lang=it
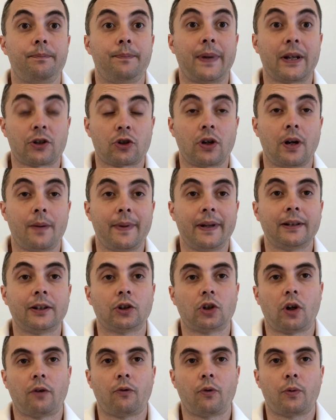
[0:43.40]

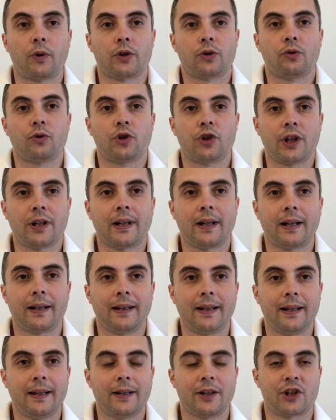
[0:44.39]
Personalmente trovo questo genere
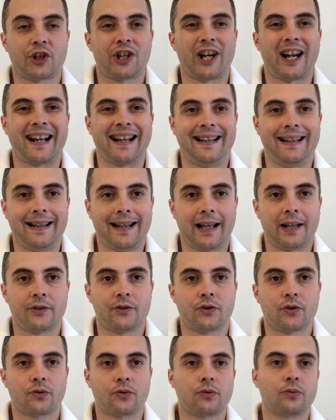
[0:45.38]
di
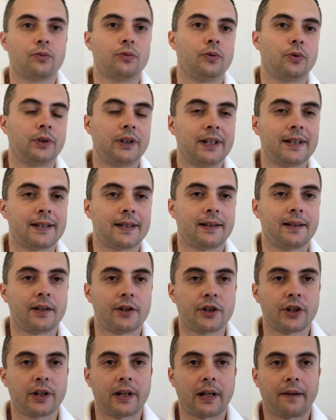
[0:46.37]
sciacallaggio su notizie
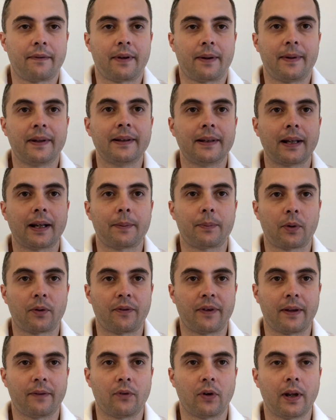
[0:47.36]
del genere veramente
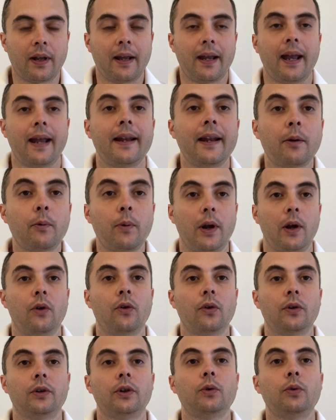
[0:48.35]
riprovevole ed è
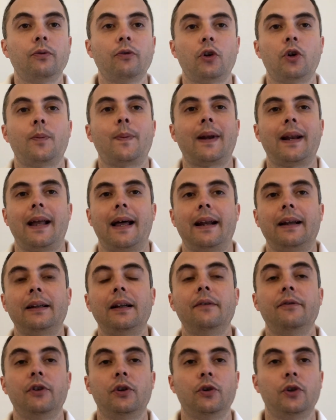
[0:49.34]
quello di cui voglio parlare
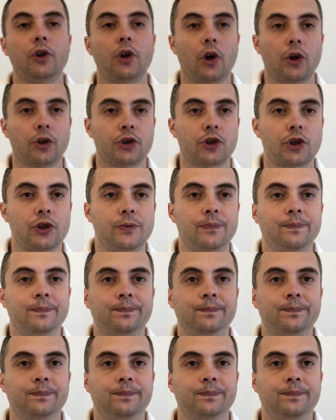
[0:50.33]
nel video di oggi.